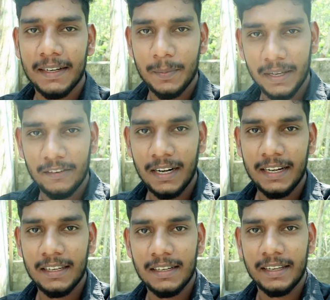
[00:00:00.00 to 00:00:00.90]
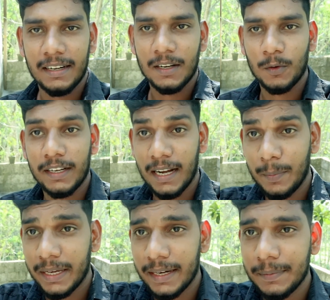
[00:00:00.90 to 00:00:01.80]
பார்த்தீங்கன்னா மேலே விளையாடிட்டு தான் நிற்கிறேன் நான்
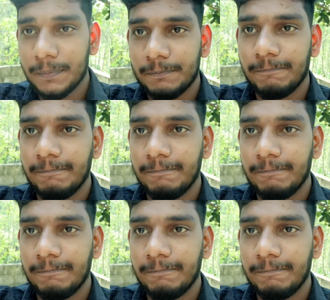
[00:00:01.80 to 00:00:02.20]
உங்களுக்கு காமிக்கிறேன்